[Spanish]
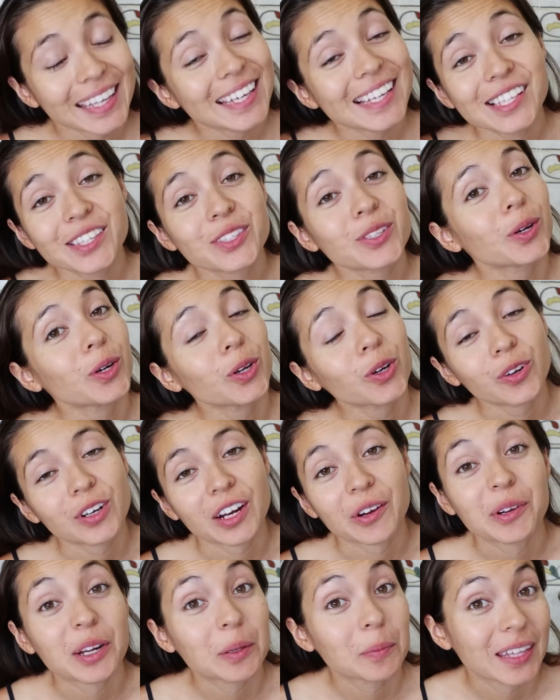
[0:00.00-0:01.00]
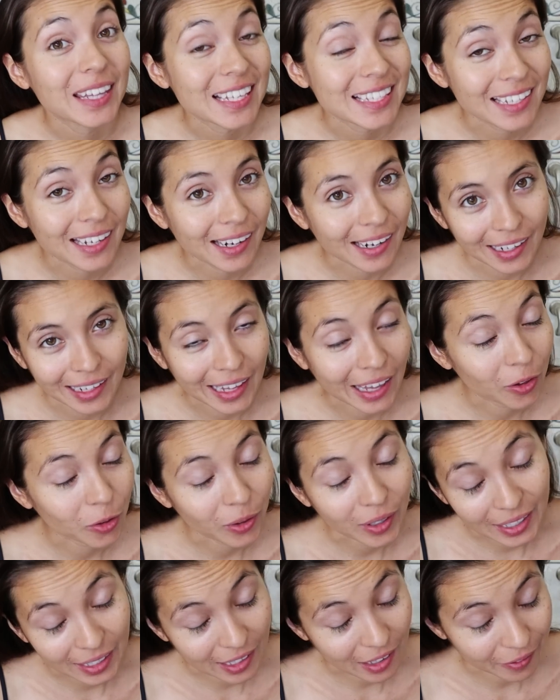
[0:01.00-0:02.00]
Y solo con haberme
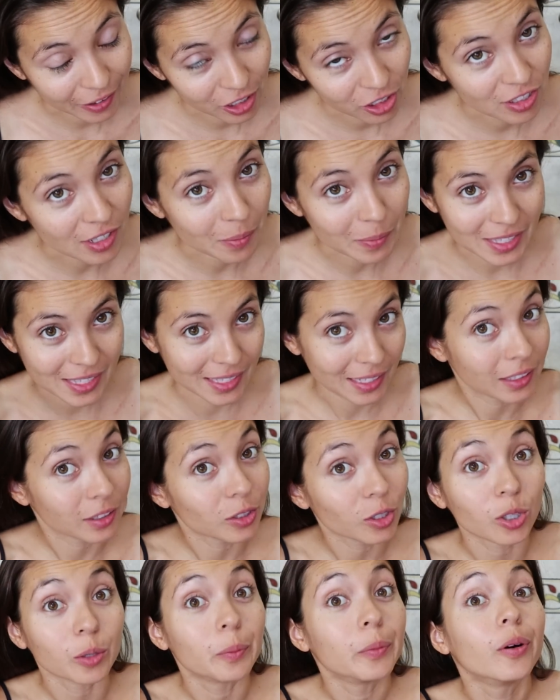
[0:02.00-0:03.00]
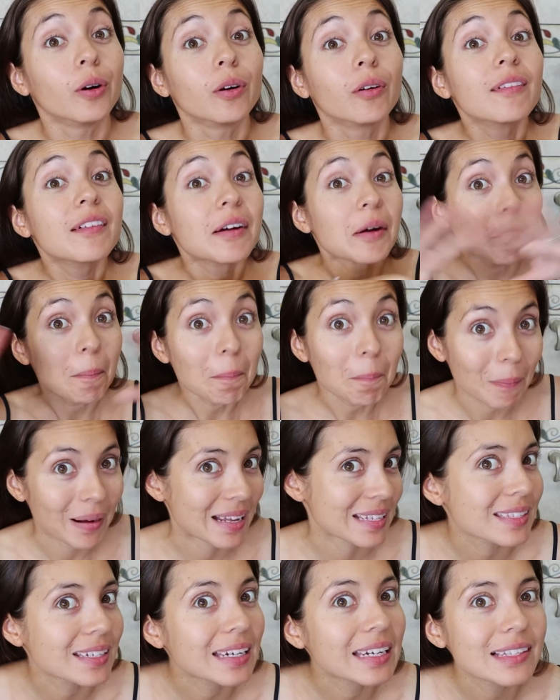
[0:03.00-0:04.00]
desenredado el cabello ya me siento como
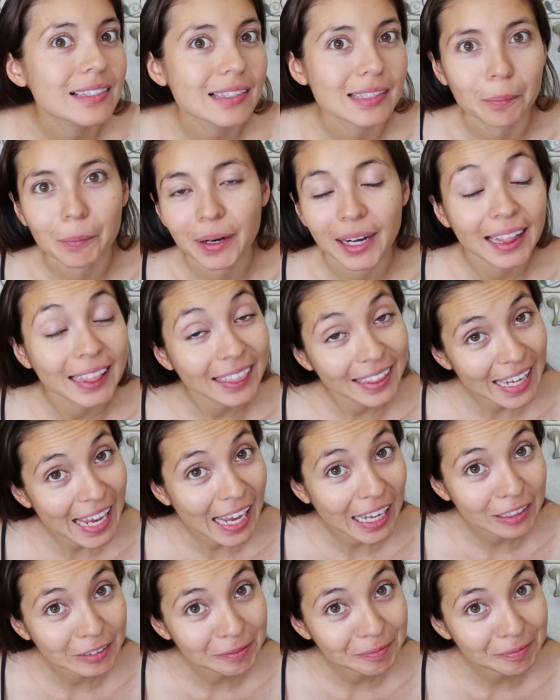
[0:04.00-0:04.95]
más lista para el día.